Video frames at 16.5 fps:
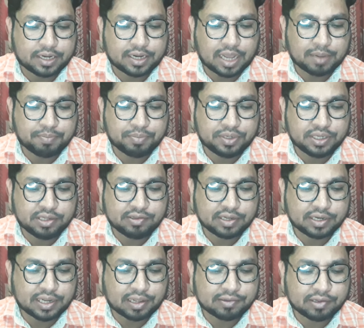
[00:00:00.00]
টাইপ ডি
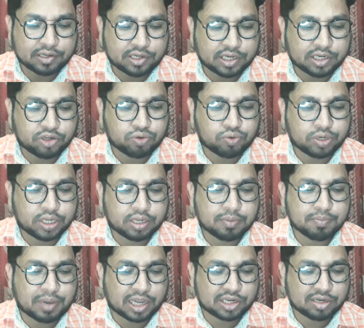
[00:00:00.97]
যেটা আছে সেটি সঠিক
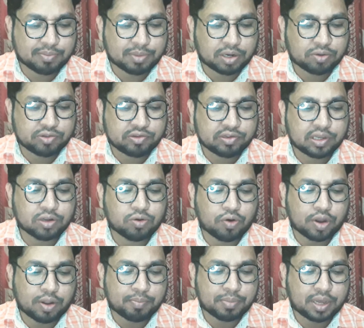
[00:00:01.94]
বাইশ নম্বর হচ্ছে গ
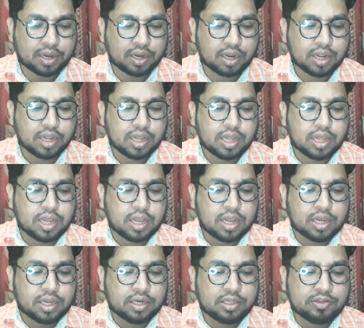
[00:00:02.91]
নাম্বার
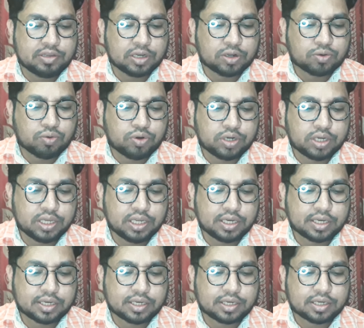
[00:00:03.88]
নিচের কোনটি
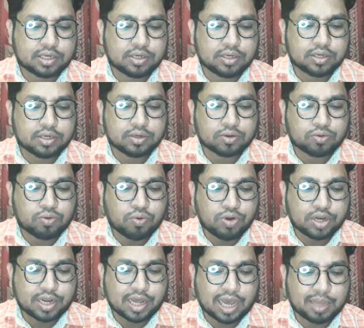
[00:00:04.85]

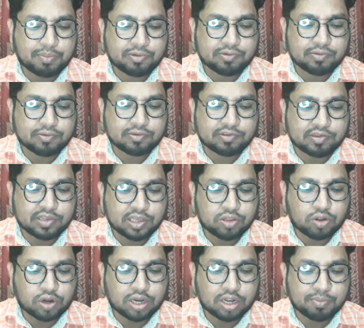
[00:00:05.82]
কোন টাইপ সি
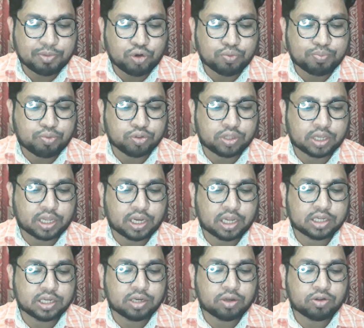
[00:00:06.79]
ধরনের বিরূপ
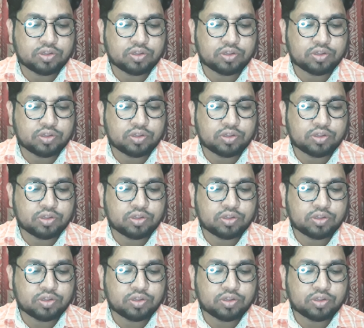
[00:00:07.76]
প্রতিক্রিয়া সেটা